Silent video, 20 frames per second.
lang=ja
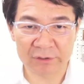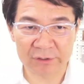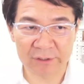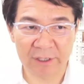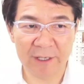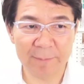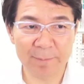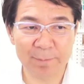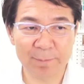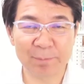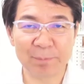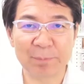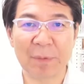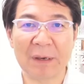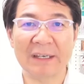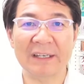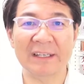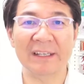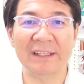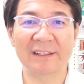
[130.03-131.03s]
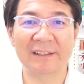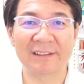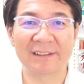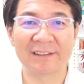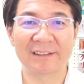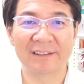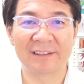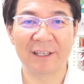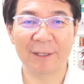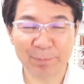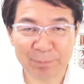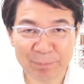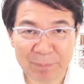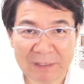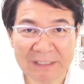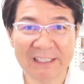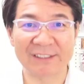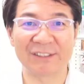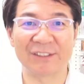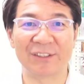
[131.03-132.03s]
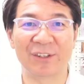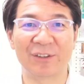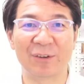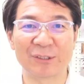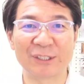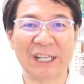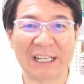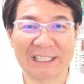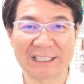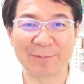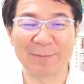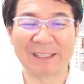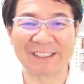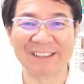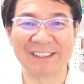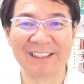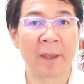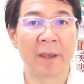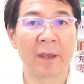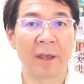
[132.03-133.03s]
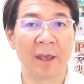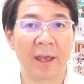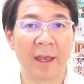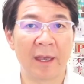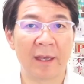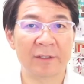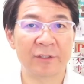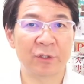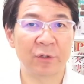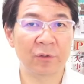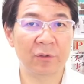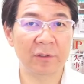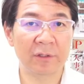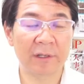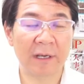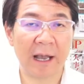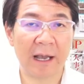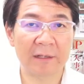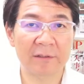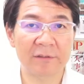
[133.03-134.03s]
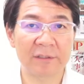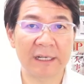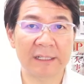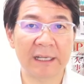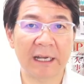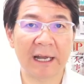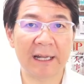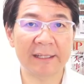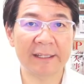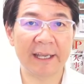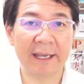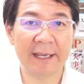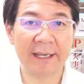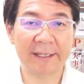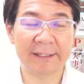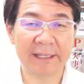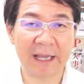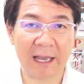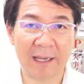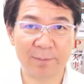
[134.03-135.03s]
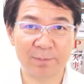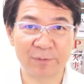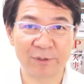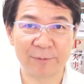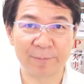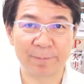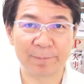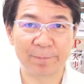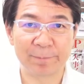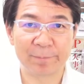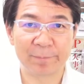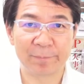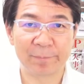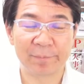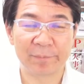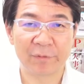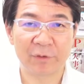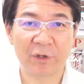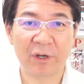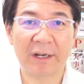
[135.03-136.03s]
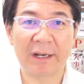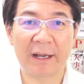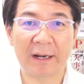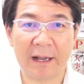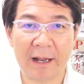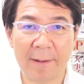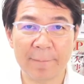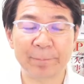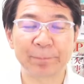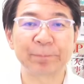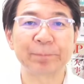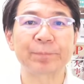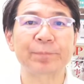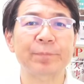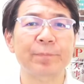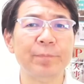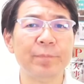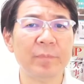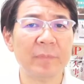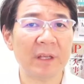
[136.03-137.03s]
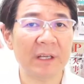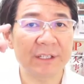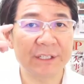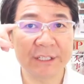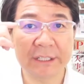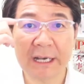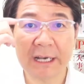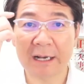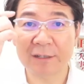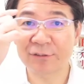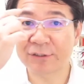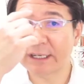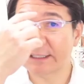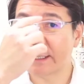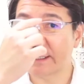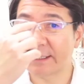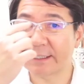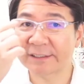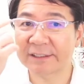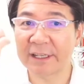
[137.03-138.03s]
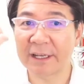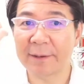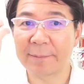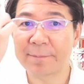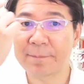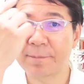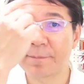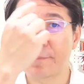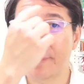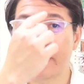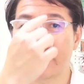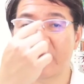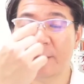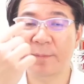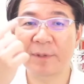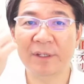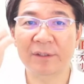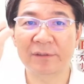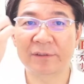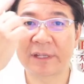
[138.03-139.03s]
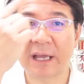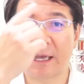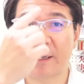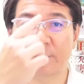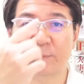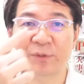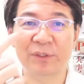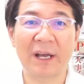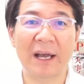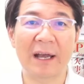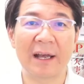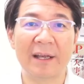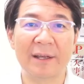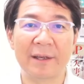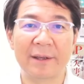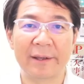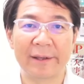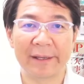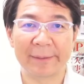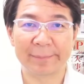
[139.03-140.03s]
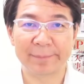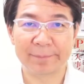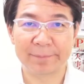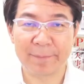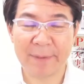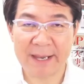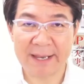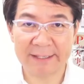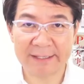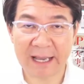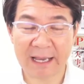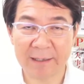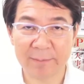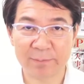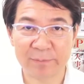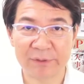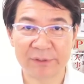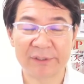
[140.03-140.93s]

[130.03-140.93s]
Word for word: ういっぱいいっぱいですお伝えしてます。触覚型が低タイプ、それから視覚型ですね、目で見るタイプが目タイプ、